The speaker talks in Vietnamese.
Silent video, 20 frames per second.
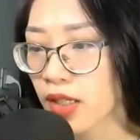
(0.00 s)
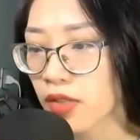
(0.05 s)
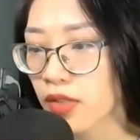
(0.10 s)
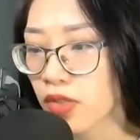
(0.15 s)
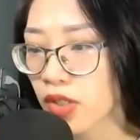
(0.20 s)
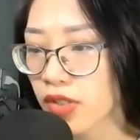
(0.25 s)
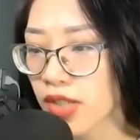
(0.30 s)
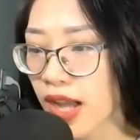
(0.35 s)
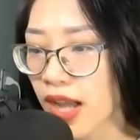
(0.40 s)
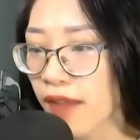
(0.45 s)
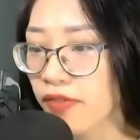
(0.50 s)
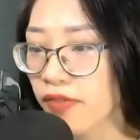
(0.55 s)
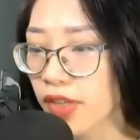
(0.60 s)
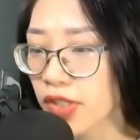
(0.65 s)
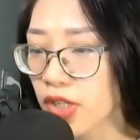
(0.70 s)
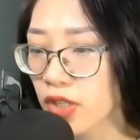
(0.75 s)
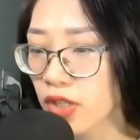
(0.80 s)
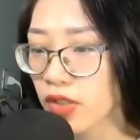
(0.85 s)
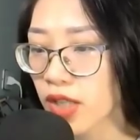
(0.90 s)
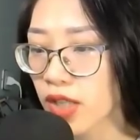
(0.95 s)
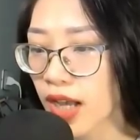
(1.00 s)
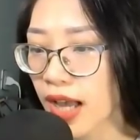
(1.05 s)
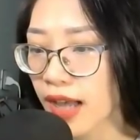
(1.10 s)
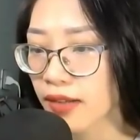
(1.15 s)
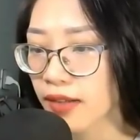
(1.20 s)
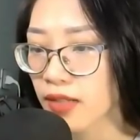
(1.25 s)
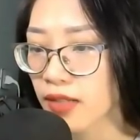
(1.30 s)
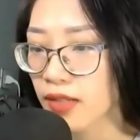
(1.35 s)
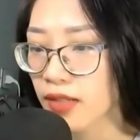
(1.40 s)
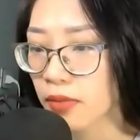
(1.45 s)
đưa ra phía trước cho
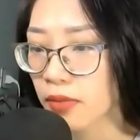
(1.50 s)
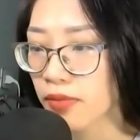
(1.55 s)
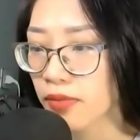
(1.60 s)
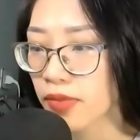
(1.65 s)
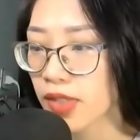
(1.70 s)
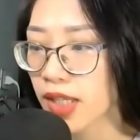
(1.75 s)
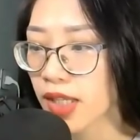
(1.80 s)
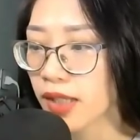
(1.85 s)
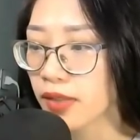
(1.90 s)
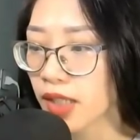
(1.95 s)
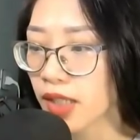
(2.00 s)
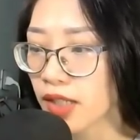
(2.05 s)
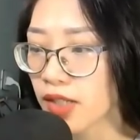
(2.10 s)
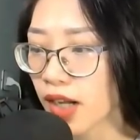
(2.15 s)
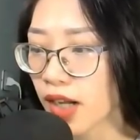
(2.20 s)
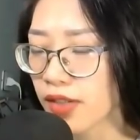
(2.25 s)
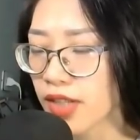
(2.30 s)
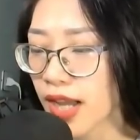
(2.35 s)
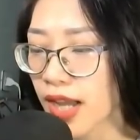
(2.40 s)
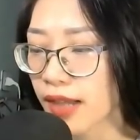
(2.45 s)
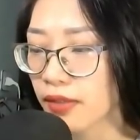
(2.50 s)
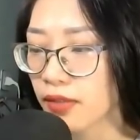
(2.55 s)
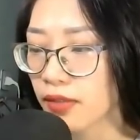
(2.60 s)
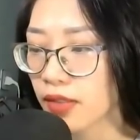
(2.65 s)
hạng lập, nhìn thấy rõ ràng.